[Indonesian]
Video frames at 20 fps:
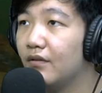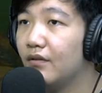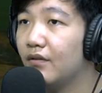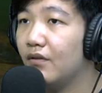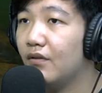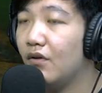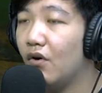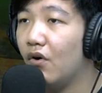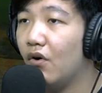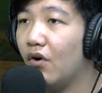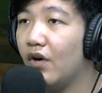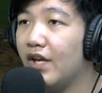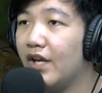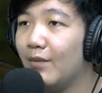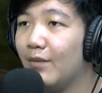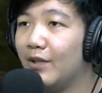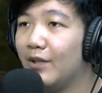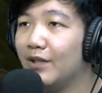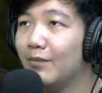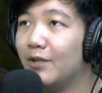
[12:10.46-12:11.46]
Oh ya,
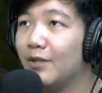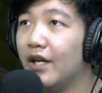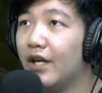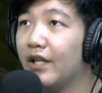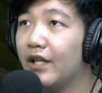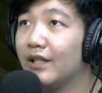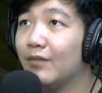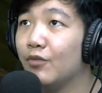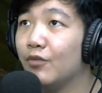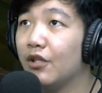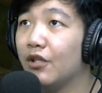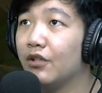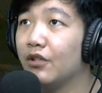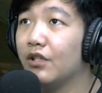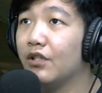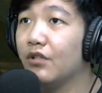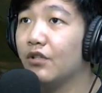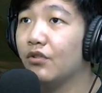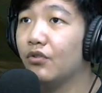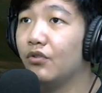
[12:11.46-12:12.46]
berarti benar ya kita mesti
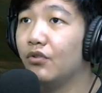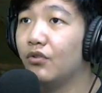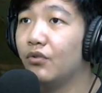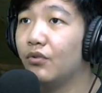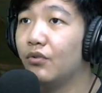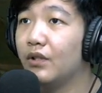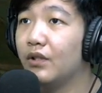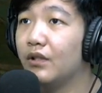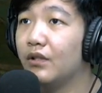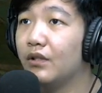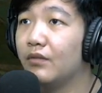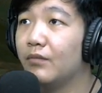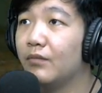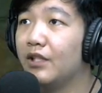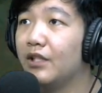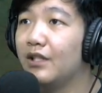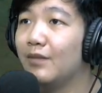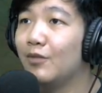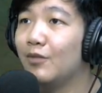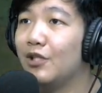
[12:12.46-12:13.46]
lewatin ke sono untuk.
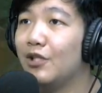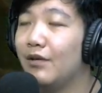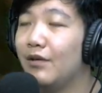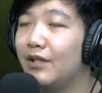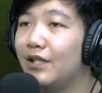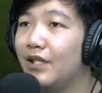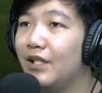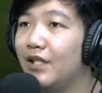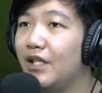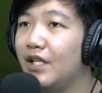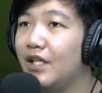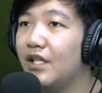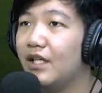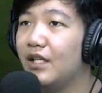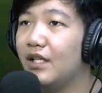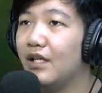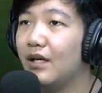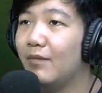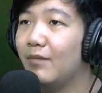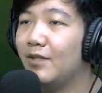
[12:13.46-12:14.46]
Berarti kita mesti lewatin in
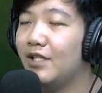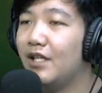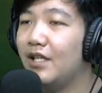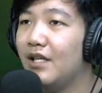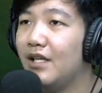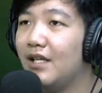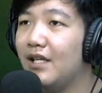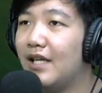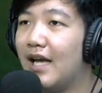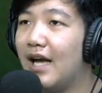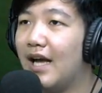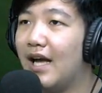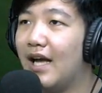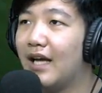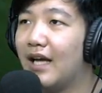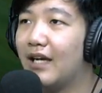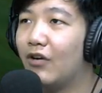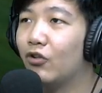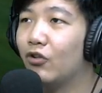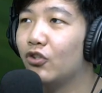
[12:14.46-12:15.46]
apa sih?
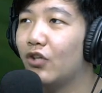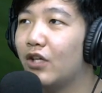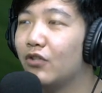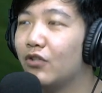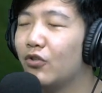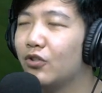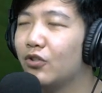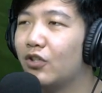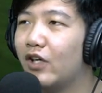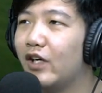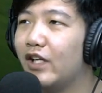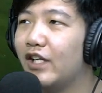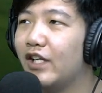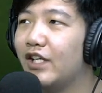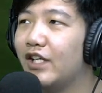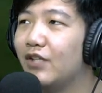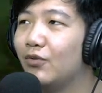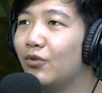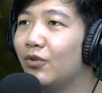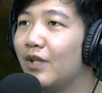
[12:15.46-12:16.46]
Ya, kotoran-kotoran
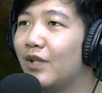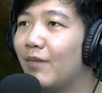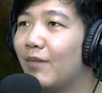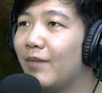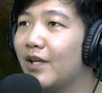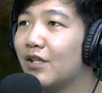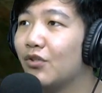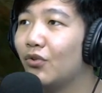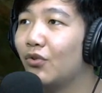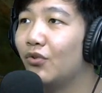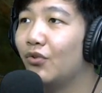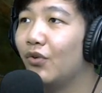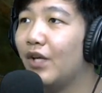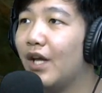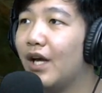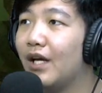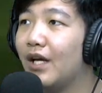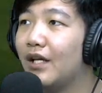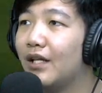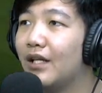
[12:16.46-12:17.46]
ini untuk nyampe ke sono
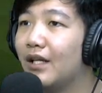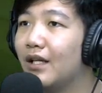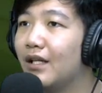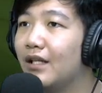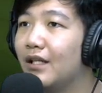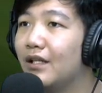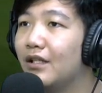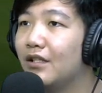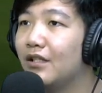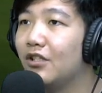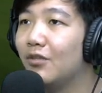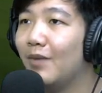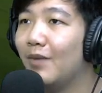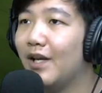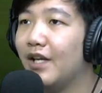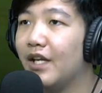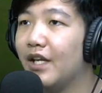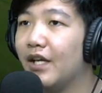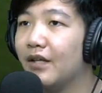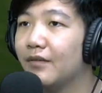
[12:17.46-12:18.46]
ya.
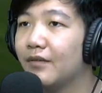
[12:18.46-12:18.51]
Cobain ya.